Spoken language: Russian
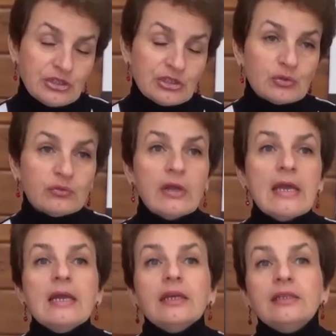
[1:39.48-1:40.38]
часов.
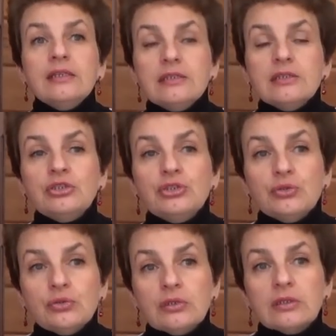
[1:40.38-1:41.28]
Есть
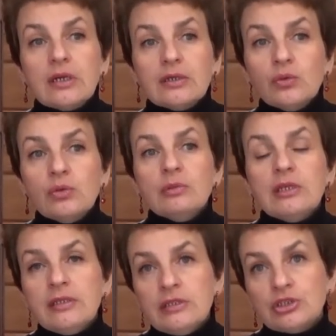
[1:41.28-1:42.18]
еще такое
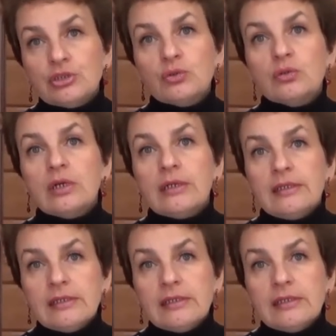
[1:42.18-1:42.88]
мнение, что э,